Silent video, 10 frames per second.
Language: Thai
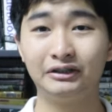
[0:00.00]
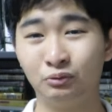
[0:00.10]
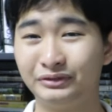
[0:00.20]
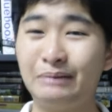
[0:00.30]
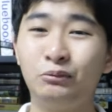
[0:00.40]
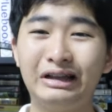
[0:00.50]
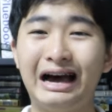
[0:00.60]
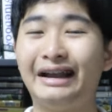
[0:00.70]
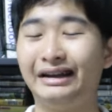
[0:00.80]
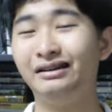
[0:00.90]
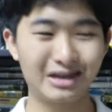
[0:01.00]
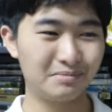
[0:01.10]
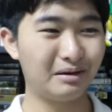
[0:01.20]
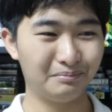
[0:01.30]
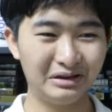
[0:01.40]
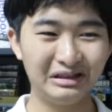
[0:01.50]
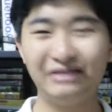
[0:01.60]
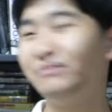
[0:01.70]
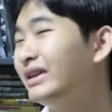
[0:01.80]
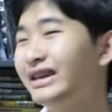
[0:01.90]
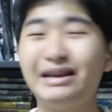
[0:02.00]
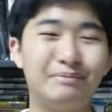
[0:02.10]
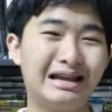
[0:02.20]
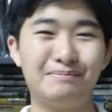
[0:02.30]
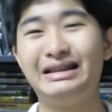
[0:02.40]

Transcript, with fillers: ขุมทรัพย์โบราณแม่งจะแบบมีลิฟต์มีเฮี้ยประ